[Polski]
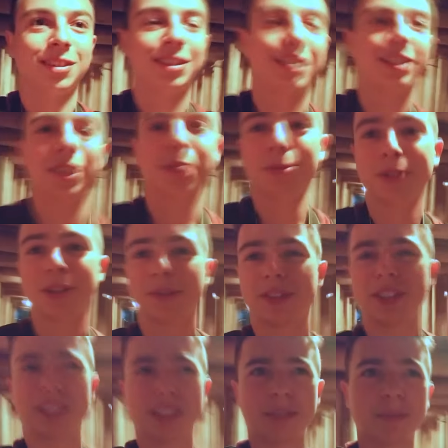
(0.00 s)
Jesteśmy
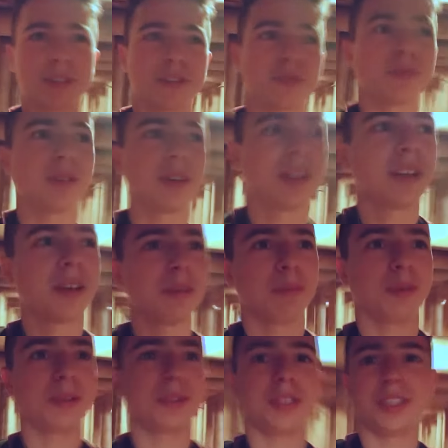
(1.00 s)
120 metrów
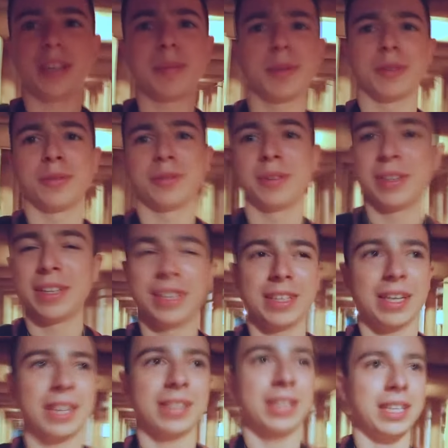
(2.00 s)
pod ziemią.
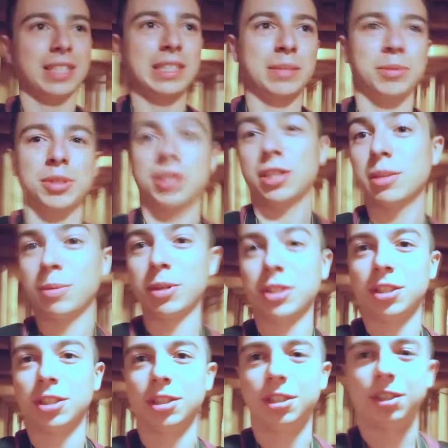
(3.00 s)
A teraz idziemy jeszcze
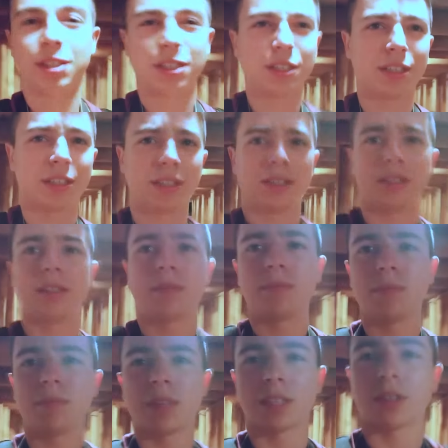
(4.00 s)
zobaczyć yy, e,
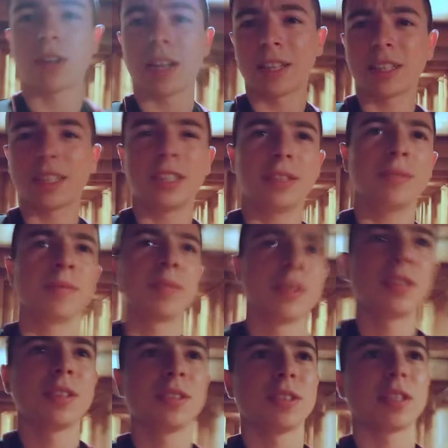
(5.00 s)
na solanki,
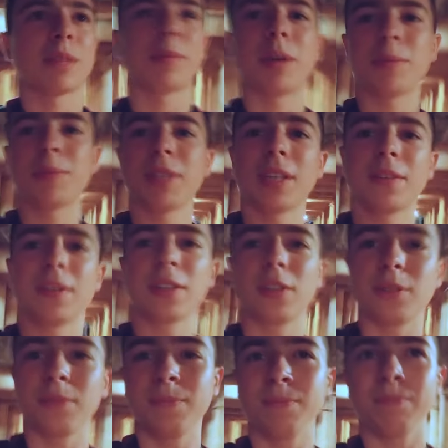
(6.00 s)
co tam mają
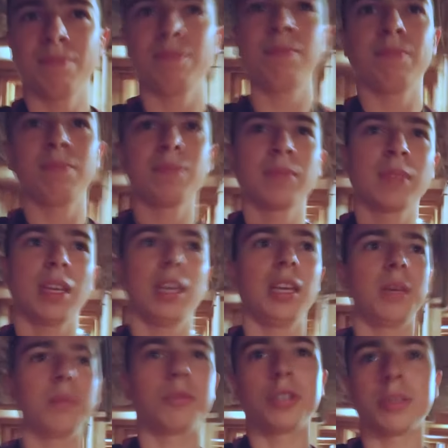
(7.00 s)
ciekawego
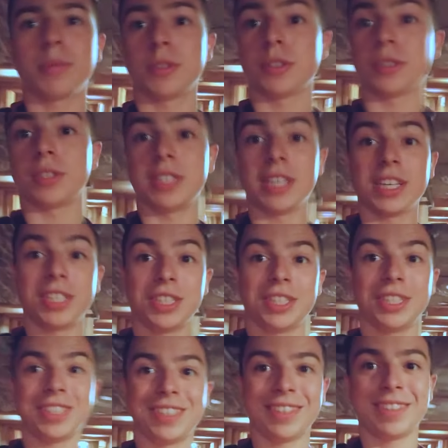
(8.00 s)
i musimy coś
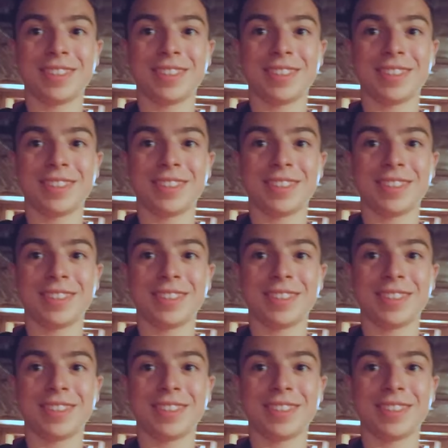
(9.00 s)
zjeść.